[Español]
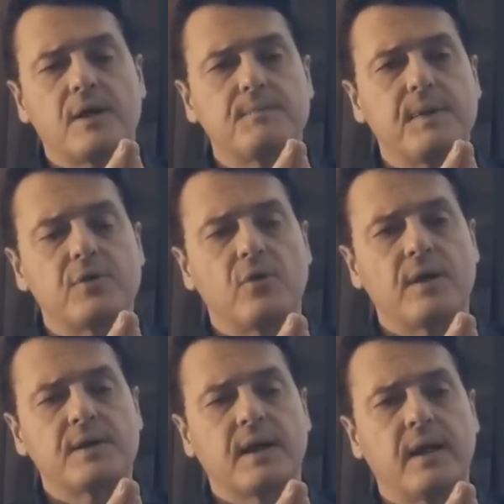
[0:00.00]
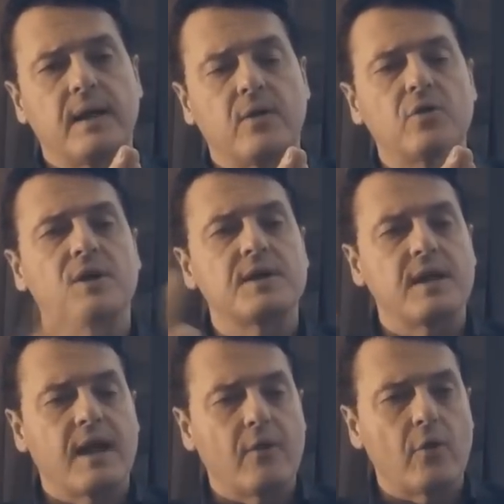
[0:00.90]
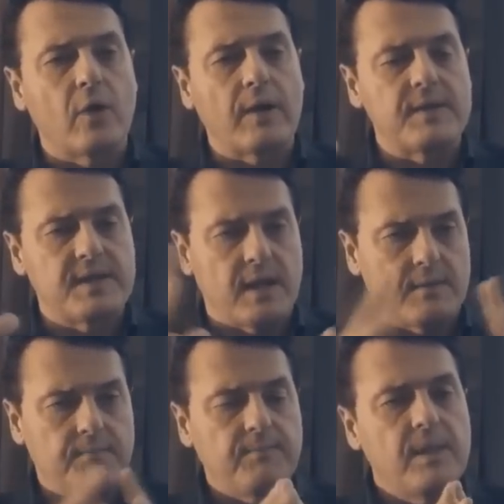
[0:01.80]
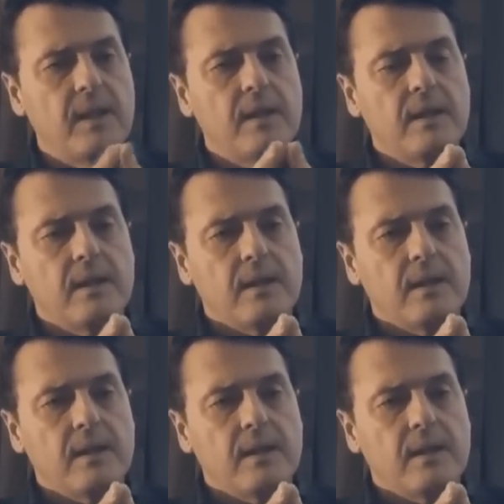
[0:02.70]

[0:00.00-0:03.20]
de otras personas que nos han señalado lo que desear.